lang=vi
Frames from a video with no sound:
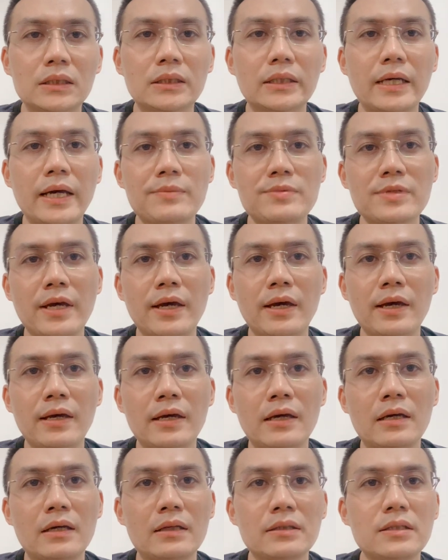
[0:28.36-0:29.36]
em
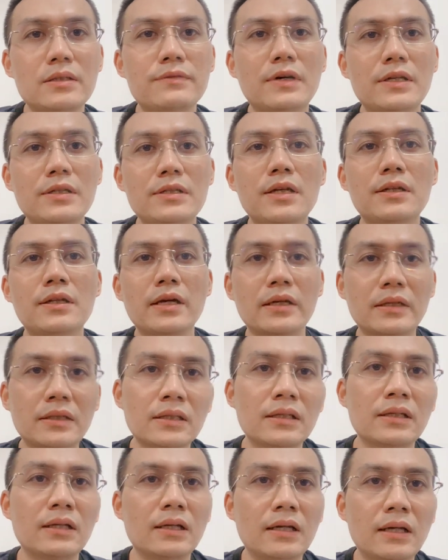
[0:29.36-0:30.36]
sẽ tư vấn nhiệt tình.
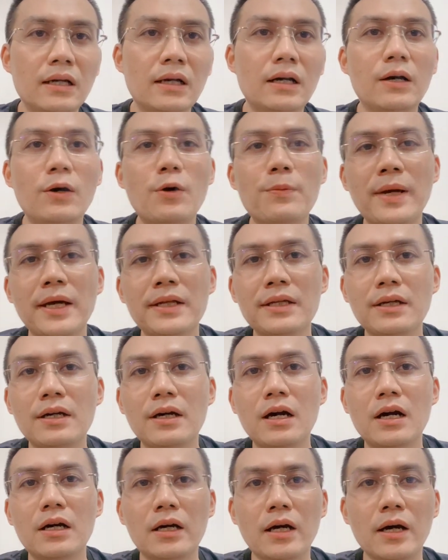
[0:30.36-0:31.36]
Hôm nay thì
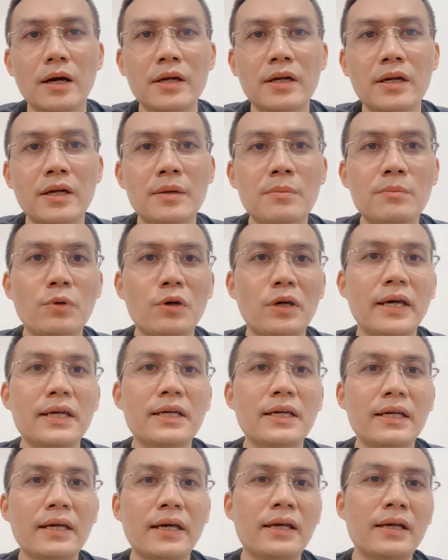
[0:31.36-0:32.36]
ở một cái